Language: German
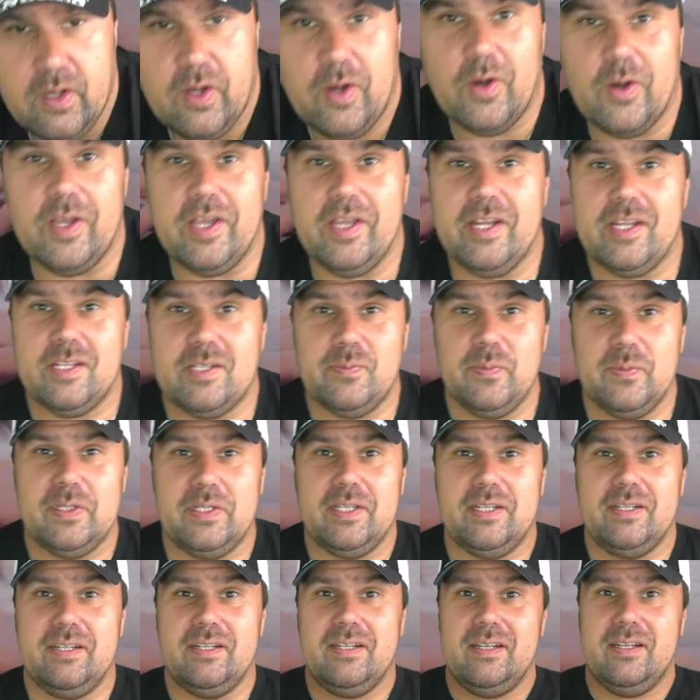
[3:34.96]
Okay, das mit
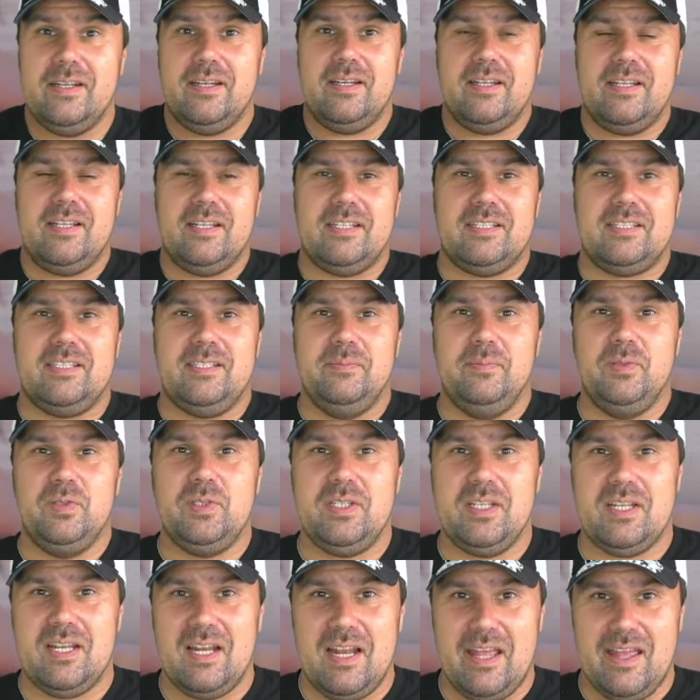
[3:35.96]
den, äh, dass die
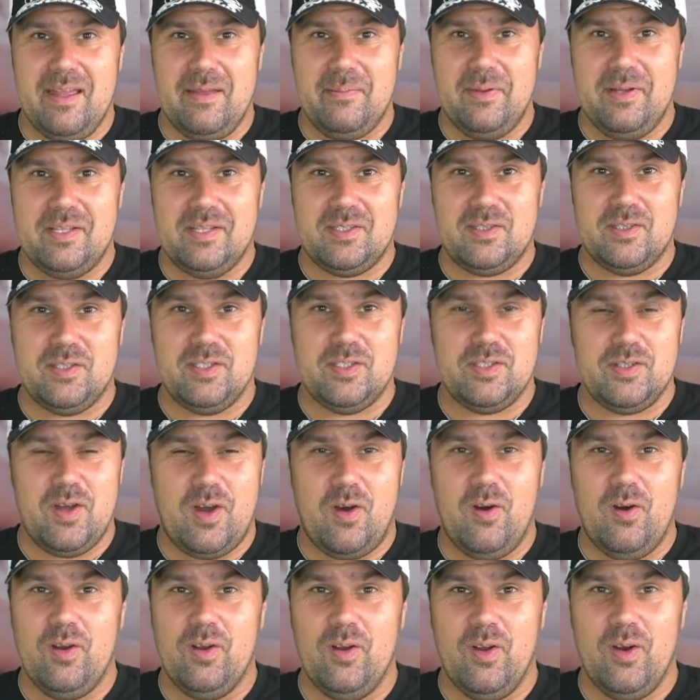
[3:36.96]
Musiklabels und so
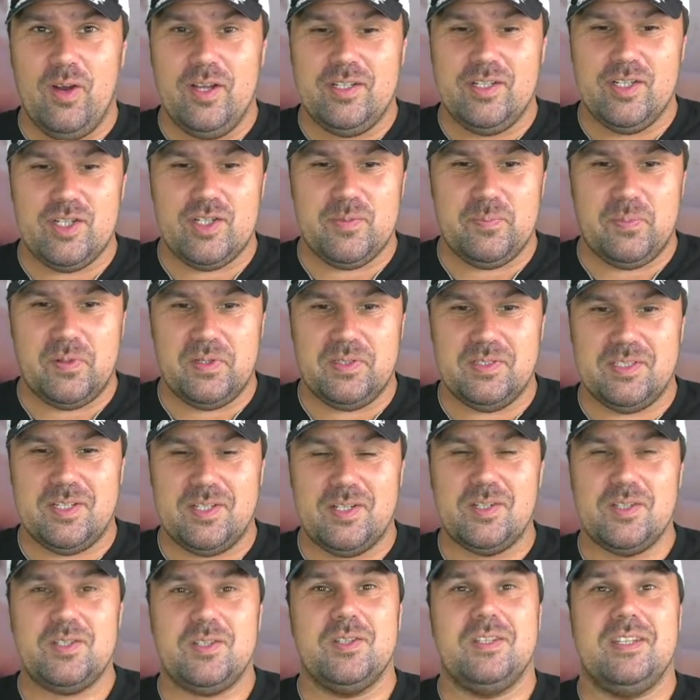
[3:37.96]
auch Leute sponsern
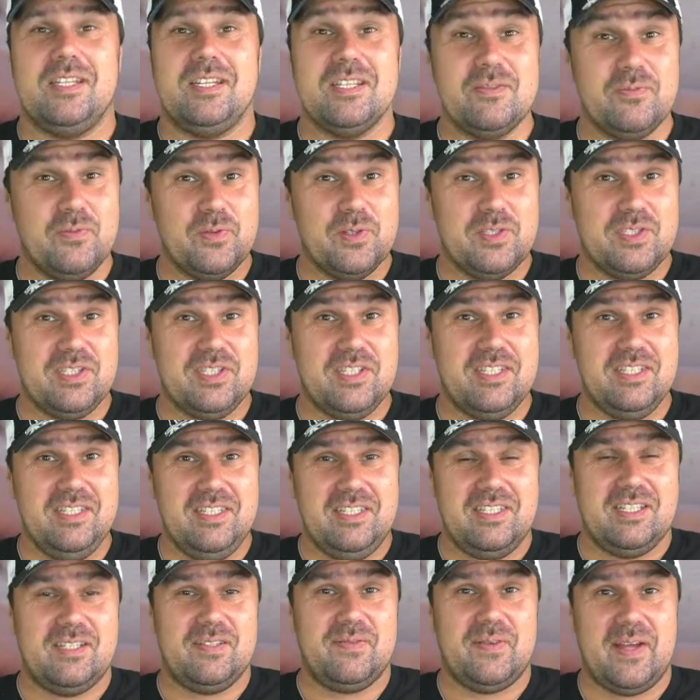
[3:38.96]
und so, das wusste ich
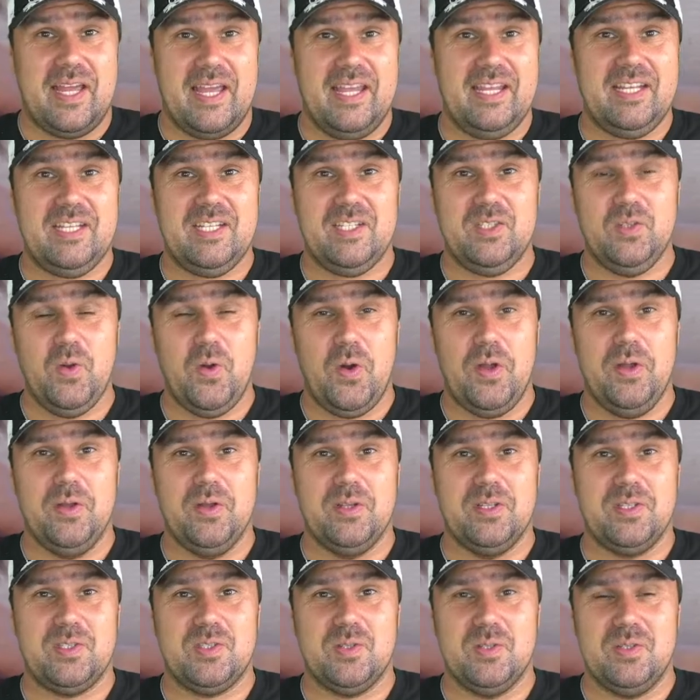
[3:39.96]
nicht. Das war echt neu
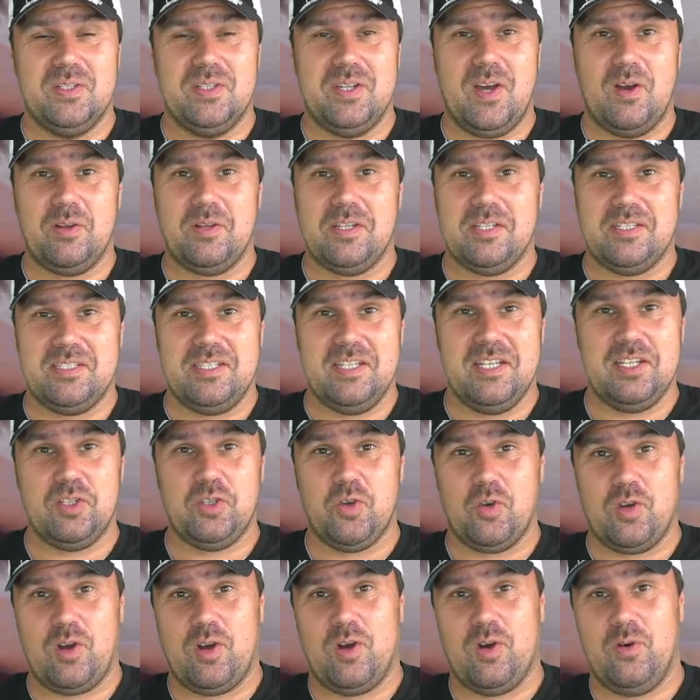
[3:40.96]
und so. Und auch, dass
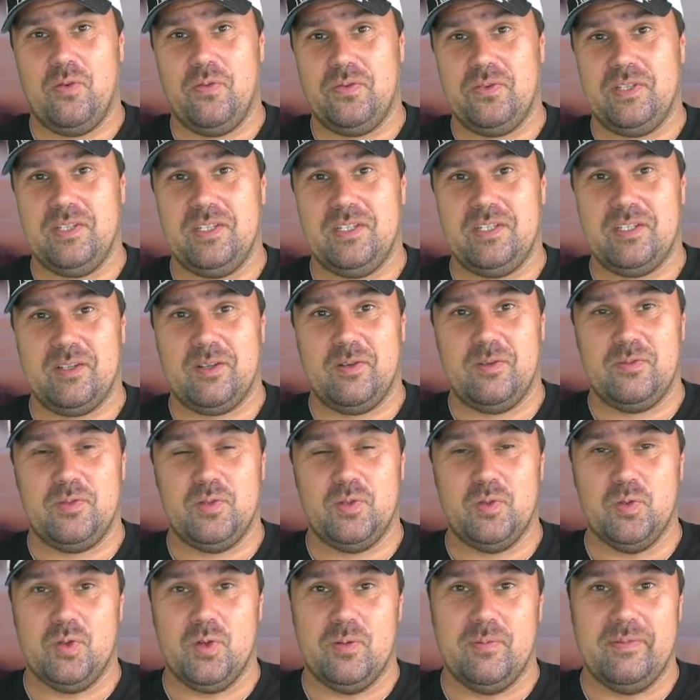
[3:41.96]
TikTok auf dich drauf
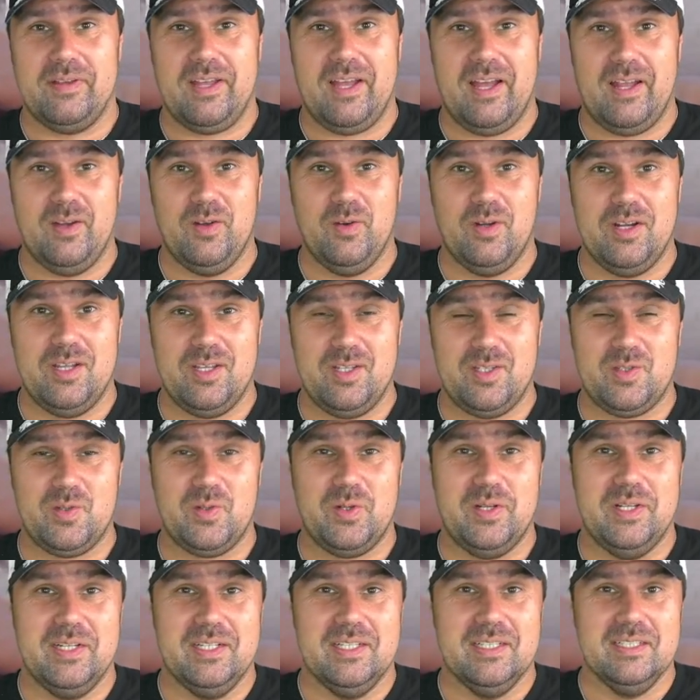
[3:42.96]
zukommen kann oder so.
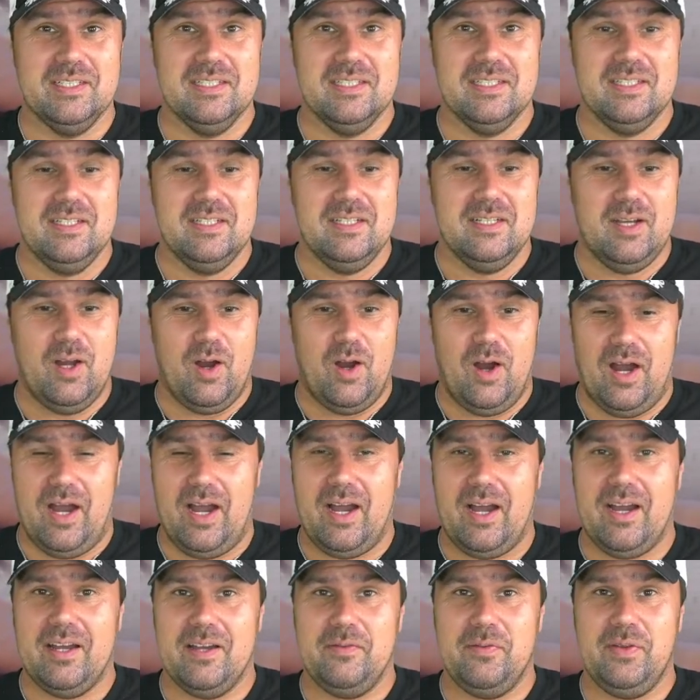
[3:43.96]
Oh,
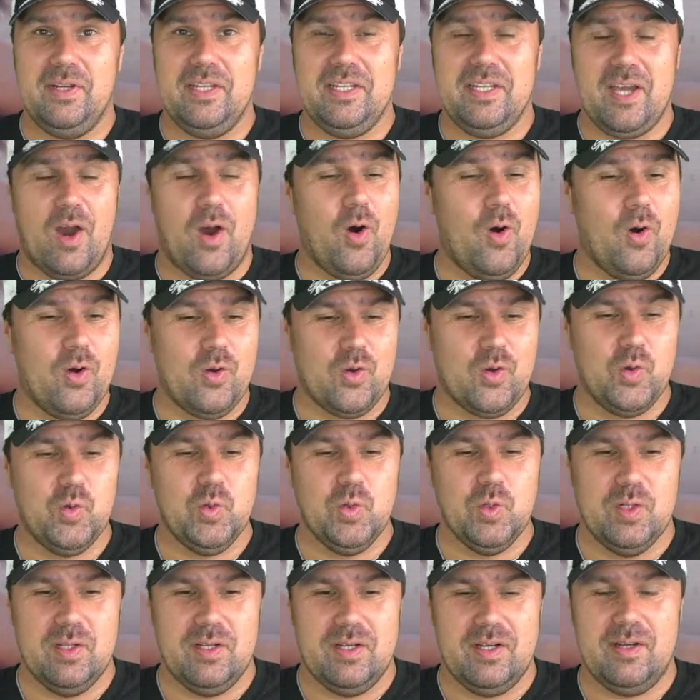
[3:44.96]
Finde ich auch
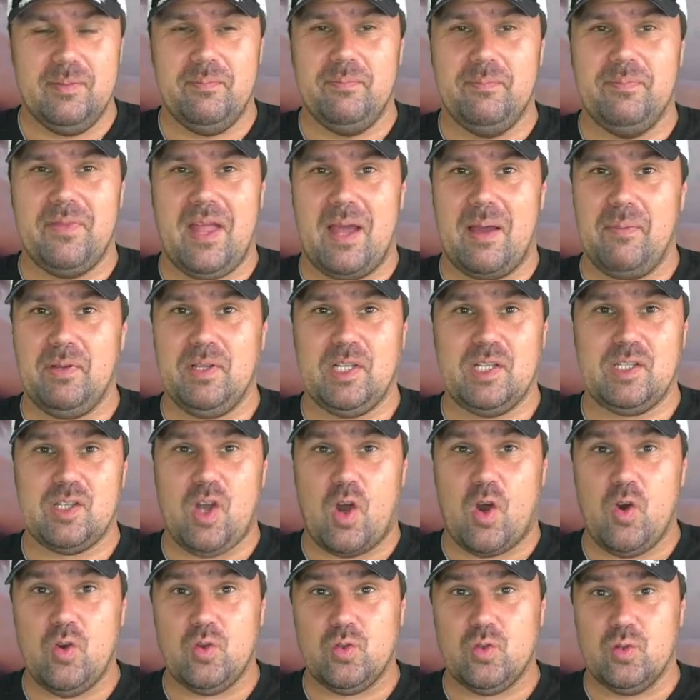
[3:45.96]
cool. Ähm, Habe ich jetzt
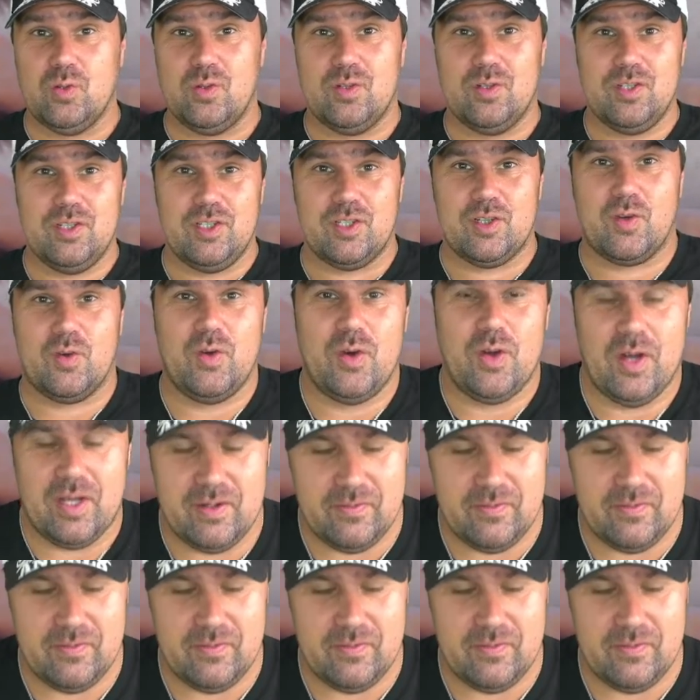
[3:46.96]
auch so noch nicht gehört.